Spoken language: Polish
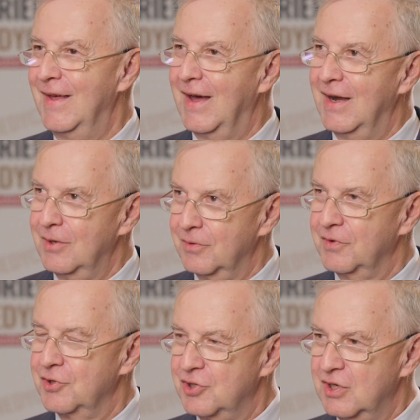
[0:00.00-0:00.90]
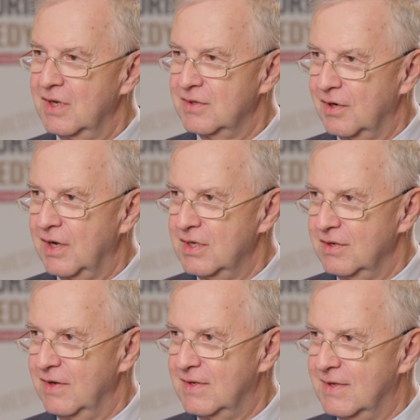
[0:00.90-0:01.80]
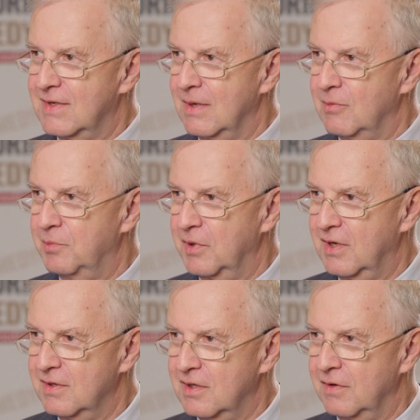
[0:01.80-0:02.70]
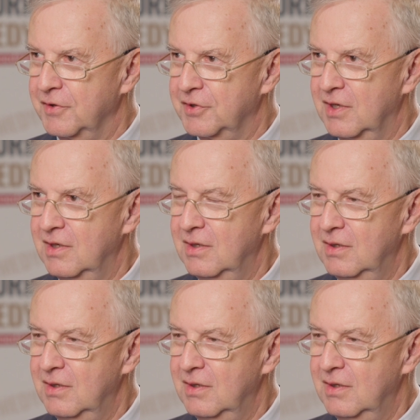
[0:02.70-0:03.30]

ale równocześnie jak zorganizować system opieki zdrowotnej.